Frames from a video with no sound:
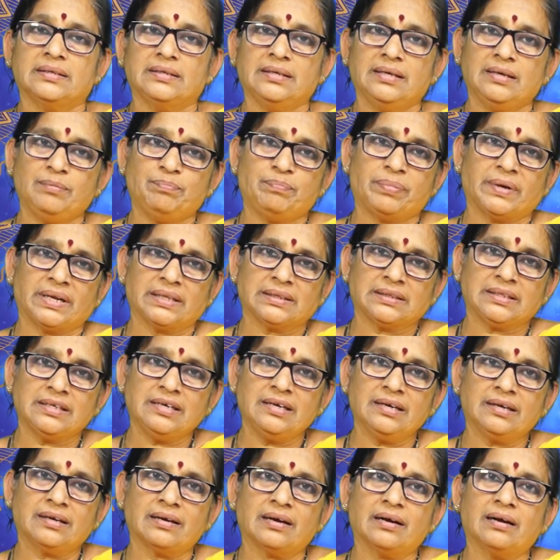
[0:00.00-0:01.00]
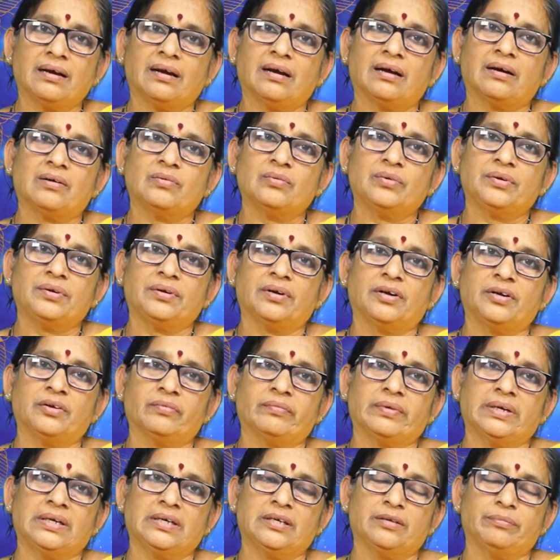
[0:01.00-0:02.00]
ఈ ప్రతీకగా
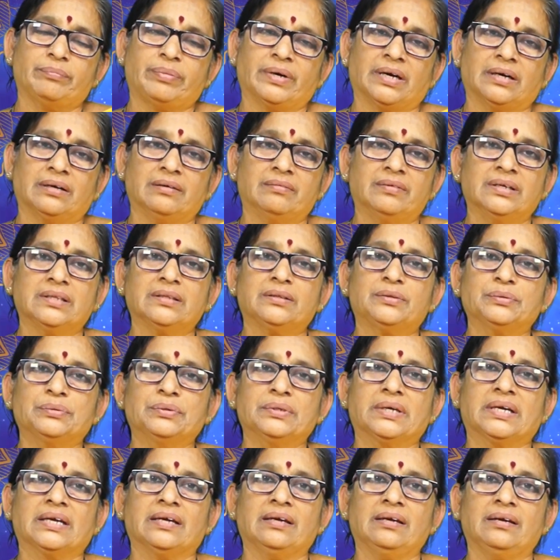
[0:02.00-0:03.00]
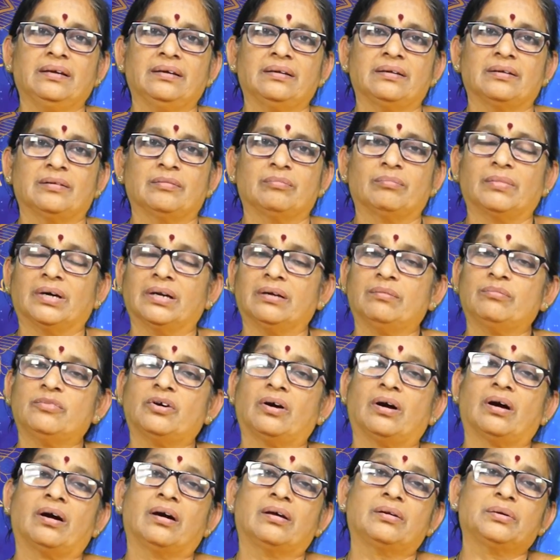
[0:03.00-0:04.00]
ఉన్నటువంటి భగవంతుడికి మనము
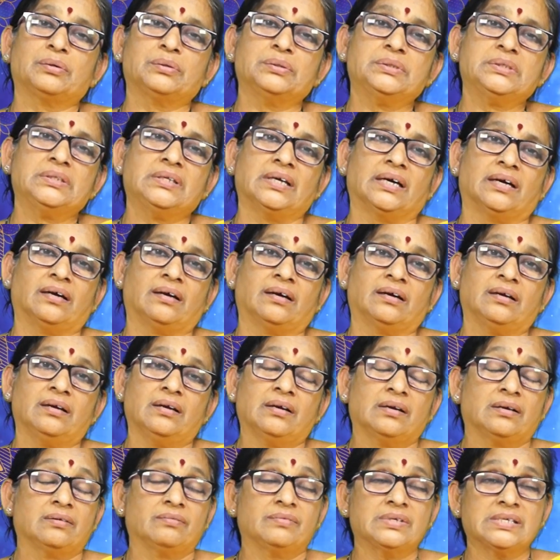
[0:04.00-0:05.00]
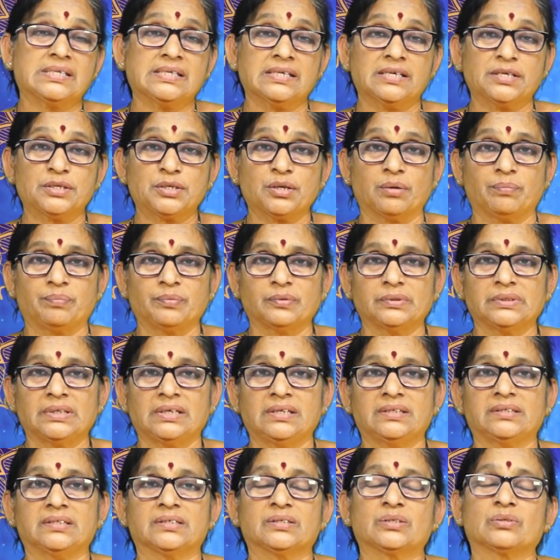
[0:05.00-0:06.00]
ఆ రోజున విశేష
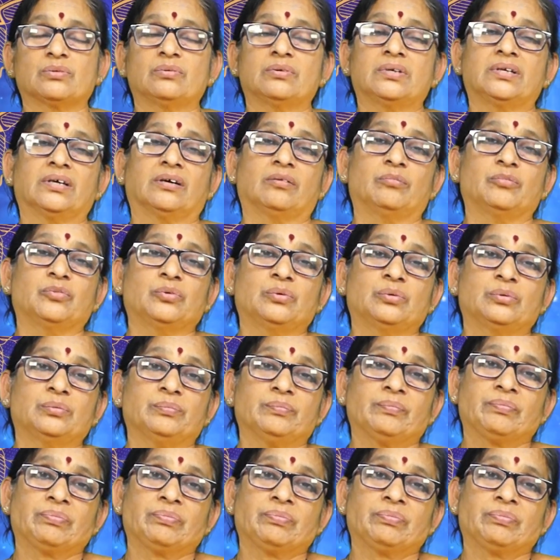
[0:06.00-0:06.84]
పూజలు చేసుకుంటాము